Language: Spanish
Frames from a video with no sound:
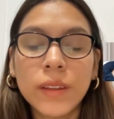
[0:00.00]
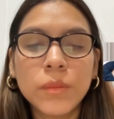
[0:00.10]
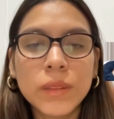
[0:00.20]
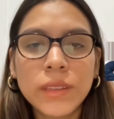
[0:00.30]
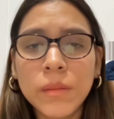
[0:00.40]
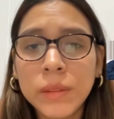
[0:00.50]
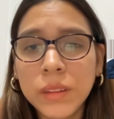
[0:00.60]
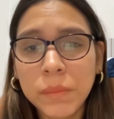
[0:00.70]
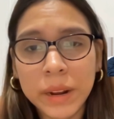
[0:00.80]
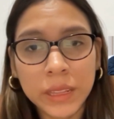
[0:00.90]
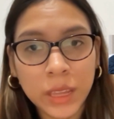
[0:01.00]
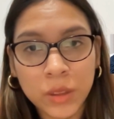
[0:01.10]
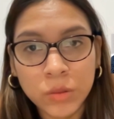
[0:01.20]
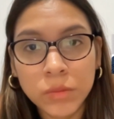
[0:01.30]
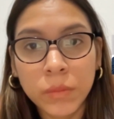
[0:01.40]
especialmente para
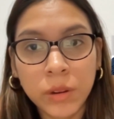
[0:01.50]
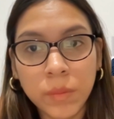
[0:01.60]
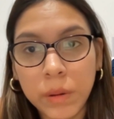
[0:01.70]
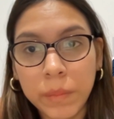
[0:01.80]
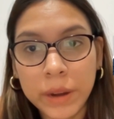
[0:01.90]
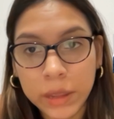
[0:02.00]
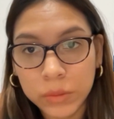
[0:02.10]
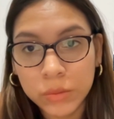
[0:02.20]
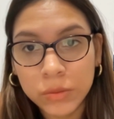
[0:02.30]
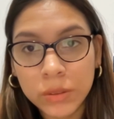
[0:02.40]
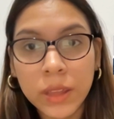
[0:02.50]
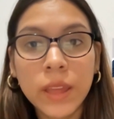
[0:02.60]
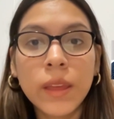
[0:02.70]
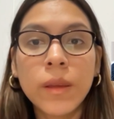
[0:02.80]
aquellos menos preparados.